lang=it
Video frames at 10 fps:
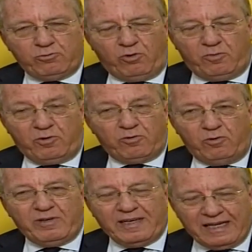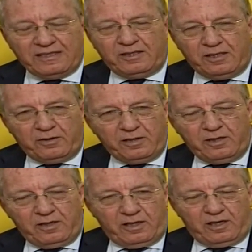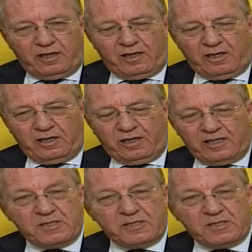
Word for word: Duomo col grande eh,